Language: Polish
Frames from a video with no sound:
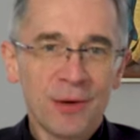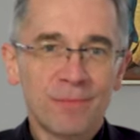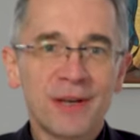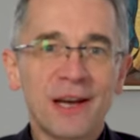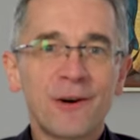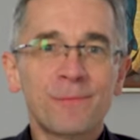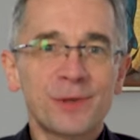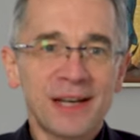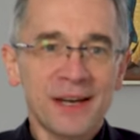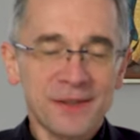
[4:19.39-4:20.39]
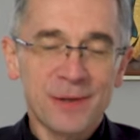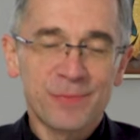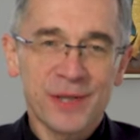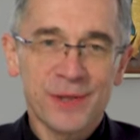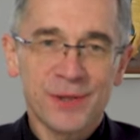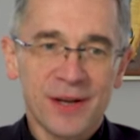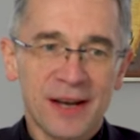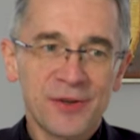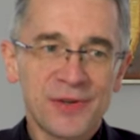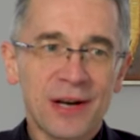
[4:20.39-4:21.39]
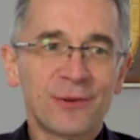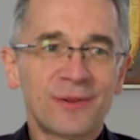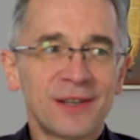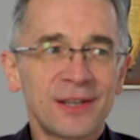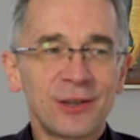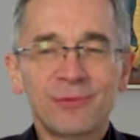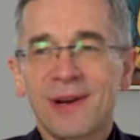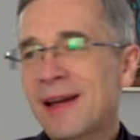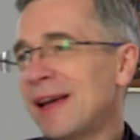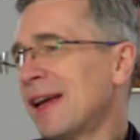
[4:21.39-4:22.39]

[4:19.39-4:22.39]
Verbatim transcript: by Jego przykazań przestrzegać jako tych, które